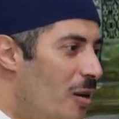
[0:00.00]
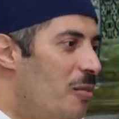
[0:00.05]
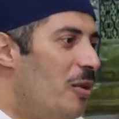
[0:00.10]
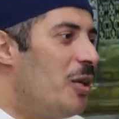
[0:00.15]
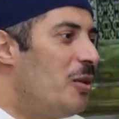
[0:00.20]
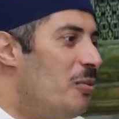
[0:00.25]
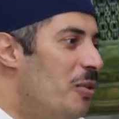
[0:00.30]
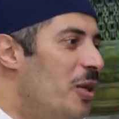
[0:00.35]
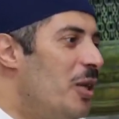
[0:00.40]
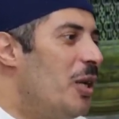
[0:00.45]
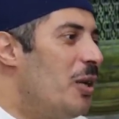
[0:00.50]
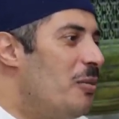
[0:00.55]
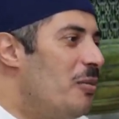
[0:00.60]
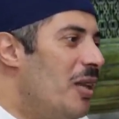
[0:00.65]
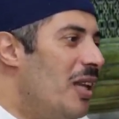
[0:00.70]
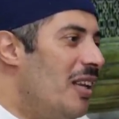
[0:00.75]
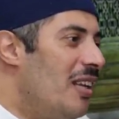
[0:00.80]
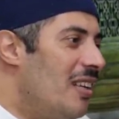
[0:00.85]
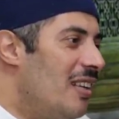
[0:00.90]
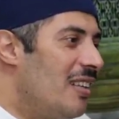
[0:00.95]
البيت بيجي
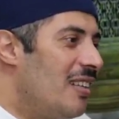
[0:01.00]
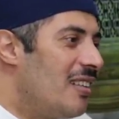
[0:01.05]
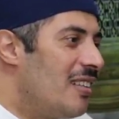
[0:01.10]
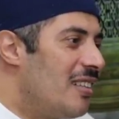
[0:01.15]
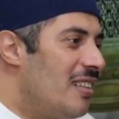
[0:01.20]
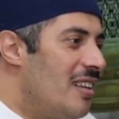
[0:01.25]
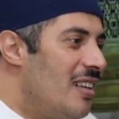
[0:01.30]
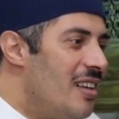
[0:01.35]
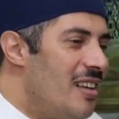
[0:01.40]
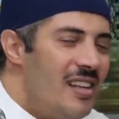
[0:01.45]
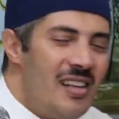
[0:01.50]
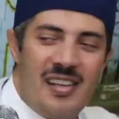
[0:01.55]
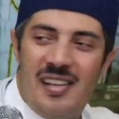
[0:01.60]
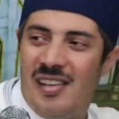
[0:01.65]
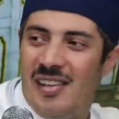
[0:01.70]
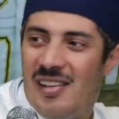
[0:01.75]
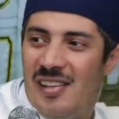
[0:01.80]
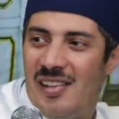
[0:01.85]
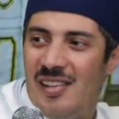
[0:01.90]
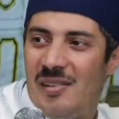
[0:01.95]
منين؟
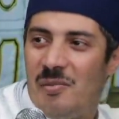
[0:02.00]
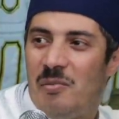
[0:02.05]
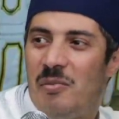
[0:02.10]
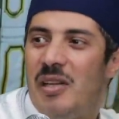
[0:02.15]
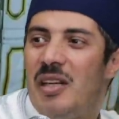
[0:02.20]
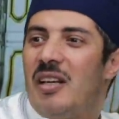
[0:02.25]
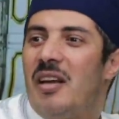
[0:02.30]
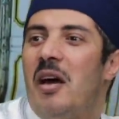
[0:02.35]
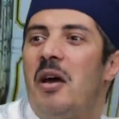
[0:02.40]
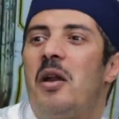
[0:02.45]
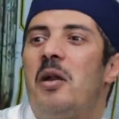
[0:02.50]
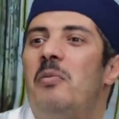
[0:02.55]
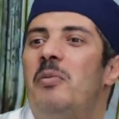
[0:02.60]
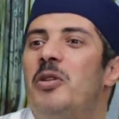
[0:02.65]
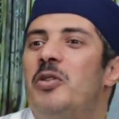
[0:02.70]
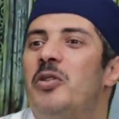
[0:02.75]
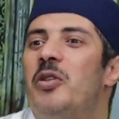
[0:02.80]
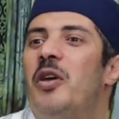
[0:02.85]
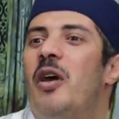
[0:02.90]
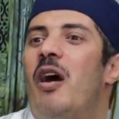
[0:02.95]
من كرم
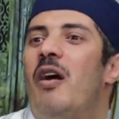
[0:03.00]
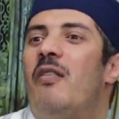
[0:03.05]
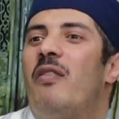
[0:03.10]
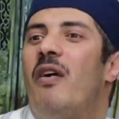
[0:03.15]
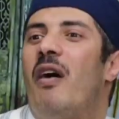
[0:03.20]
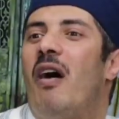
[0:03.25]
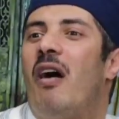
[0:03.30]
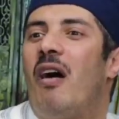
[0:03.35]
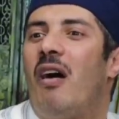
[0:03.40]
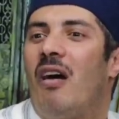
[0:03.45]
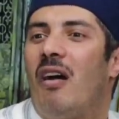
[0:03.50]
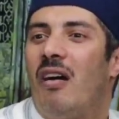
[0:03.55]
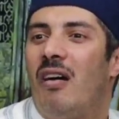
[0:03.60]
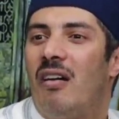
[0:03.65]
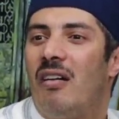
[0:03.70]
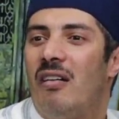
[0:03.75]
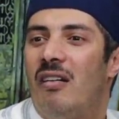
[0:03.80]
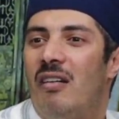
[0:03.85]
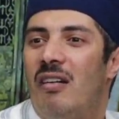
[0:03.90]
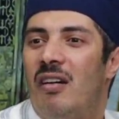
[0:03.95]
الضيافة
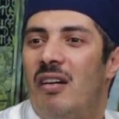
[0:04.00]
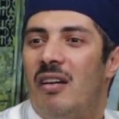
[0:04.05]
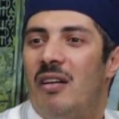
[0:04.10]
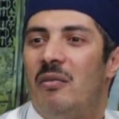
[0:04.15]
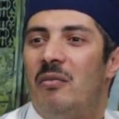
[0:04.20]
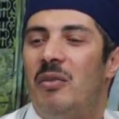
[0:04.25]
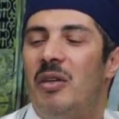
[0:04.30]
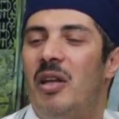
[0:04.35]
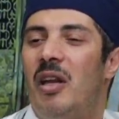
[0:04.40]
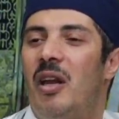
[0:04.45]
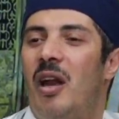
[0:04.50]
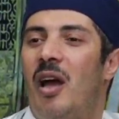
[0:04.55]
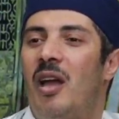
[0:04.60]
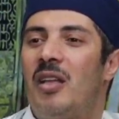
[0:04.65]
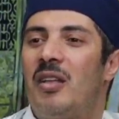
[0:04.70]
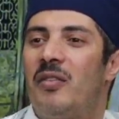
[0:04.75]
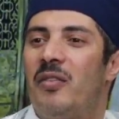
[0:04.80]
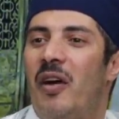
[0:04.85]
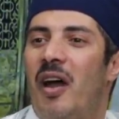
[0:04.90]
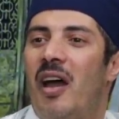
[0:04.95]
من
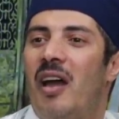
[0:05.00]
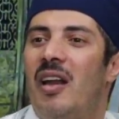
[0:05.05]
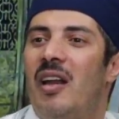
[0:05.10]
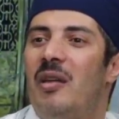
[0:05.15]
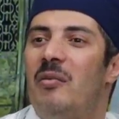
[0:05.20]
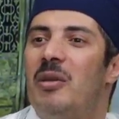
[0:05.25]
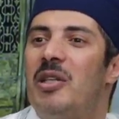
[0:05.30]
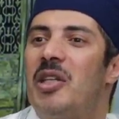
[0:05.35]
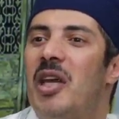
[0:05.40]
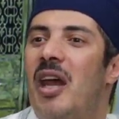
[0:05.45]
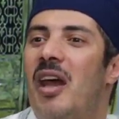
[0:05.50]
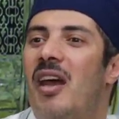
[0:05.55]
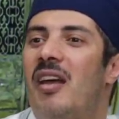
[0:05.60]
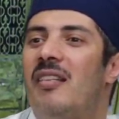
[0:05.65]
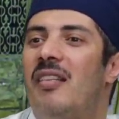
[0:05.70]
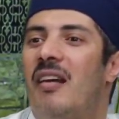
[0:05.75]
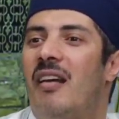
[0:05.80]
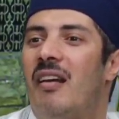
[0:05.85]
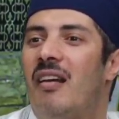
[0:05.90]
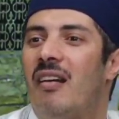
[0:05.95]
العطف على اللي مش
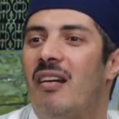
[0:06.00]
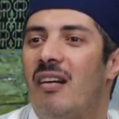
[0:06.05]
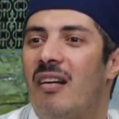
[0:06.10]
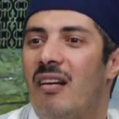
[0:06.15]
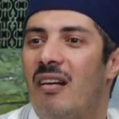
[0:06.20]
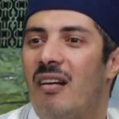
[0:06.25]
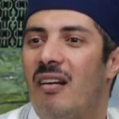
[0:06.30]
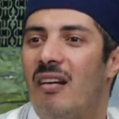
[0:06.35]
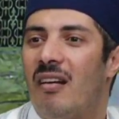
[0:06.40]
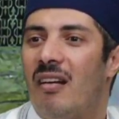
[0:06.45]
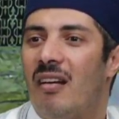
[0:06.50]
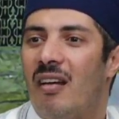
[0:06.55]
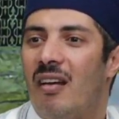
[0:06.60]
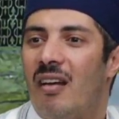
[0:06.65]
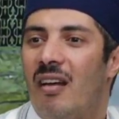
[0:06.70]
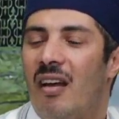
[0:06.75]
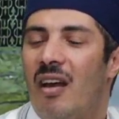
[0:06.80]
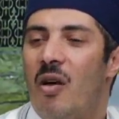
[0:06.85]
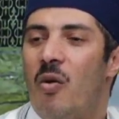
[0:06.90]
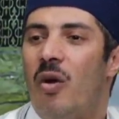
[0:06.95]
قادر
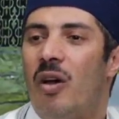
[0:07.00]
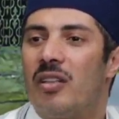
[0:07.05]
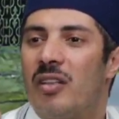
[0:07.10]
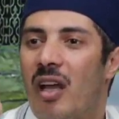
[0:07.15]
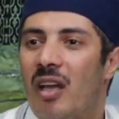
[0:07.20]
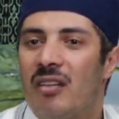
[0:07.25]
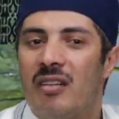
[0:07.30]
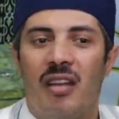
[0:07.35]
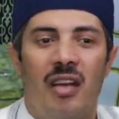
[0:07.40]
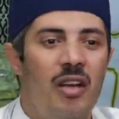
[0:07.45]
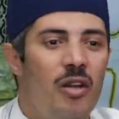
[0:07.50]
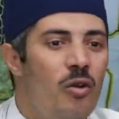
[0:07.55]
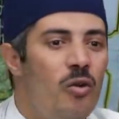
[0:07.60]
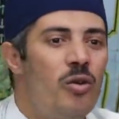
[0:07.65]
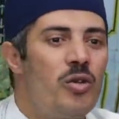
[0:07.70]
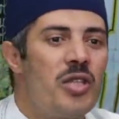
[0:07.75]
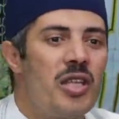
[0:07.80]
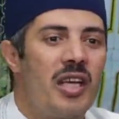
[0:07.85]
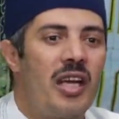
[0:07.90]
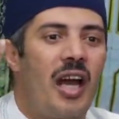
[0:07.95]
اوعي تعطلي
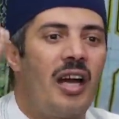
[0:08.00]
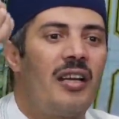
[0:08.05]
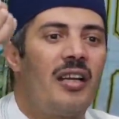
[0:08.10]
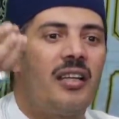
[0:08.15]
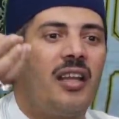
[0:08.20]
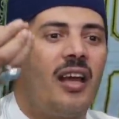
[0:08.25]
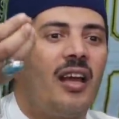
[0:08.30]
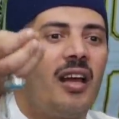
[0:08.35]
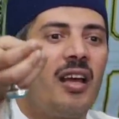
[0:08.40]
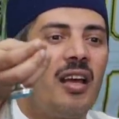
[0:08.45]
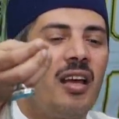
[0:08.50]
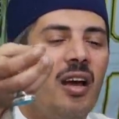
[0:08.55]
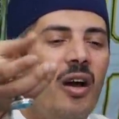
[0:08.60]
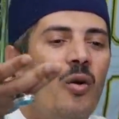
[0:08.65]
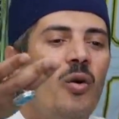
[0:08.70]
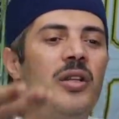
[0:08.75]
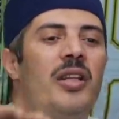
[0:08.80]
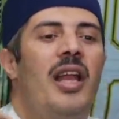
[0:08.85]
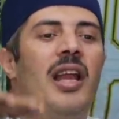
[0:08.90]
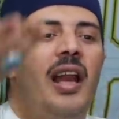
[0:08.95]
جوزك عن ده
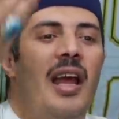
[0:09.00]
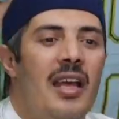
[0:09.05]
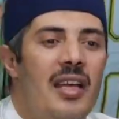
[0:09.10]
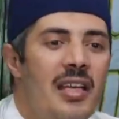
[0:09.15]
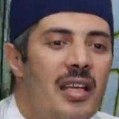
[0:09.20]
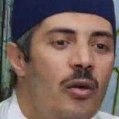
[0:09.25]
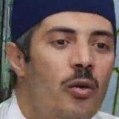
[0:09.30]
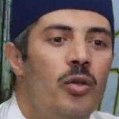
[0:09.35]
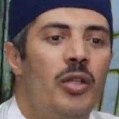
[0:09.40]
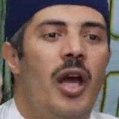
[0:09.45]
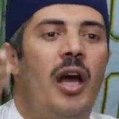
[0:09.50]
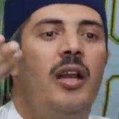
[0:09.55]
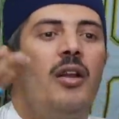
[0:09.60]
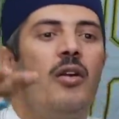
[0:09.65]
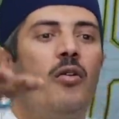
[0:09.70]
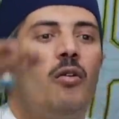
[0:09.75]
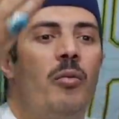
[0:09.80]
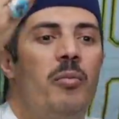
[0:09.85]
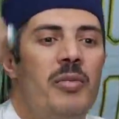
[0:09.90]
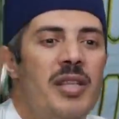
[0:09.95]
هو ده اللي هيعود
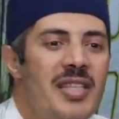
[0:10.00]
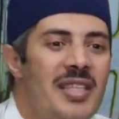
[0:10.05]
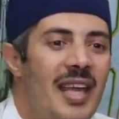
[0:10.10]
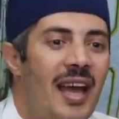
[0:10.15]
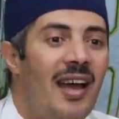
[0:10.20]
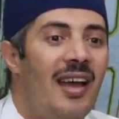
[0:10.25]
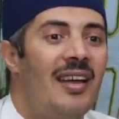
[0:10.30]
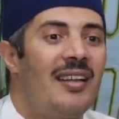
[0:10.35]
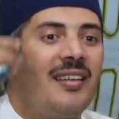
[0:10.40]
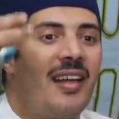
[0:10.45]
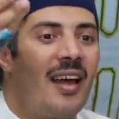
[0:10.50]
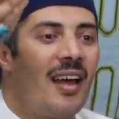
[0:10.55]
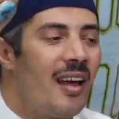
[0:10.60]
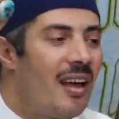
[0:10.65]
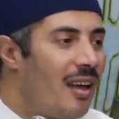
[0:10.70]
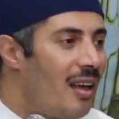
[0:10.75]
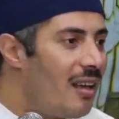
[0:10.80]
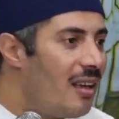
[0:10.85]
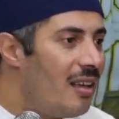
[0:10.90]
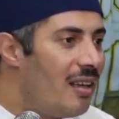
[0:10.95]
عليكم بالسعادة
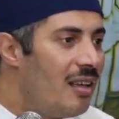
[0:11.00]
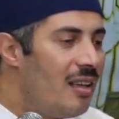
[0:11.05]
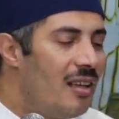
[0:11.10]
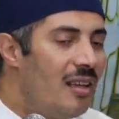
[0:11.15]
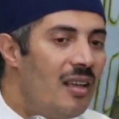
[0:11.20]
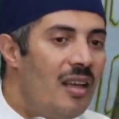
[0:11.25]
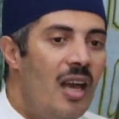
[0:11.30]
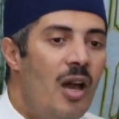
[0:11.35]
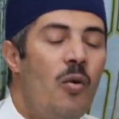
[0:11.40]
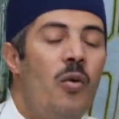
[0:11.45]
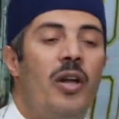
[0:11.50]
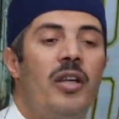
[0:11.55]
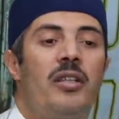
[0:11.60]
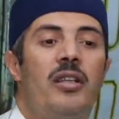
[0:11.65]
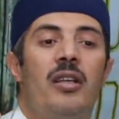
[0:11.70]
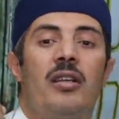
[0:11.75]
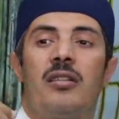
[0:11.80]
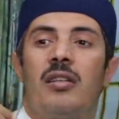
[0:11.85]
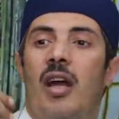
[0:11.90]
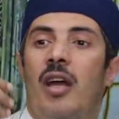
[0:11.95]
اوعي
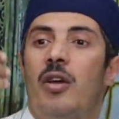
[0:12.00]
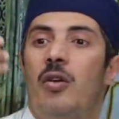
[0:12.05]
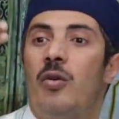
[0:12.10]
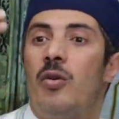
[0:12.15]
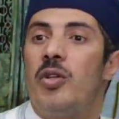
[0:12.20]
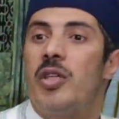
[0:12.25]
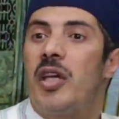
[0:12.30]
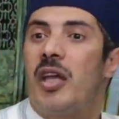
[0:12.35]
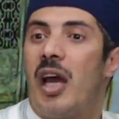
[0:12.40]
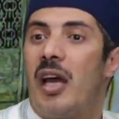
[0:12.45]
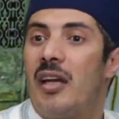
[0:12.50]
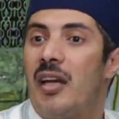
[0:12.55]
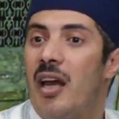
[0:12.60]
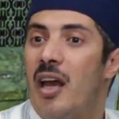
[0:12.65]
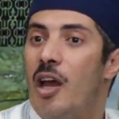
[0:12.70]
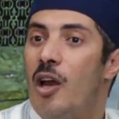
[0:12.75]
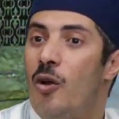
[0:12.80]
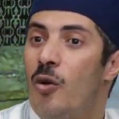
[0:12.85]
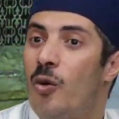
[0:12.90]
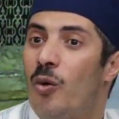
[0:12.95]
تقطعي جوزك عن
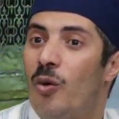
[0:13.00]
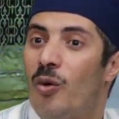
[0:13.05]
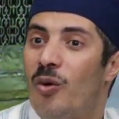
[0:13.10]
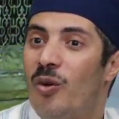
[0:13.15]
أهله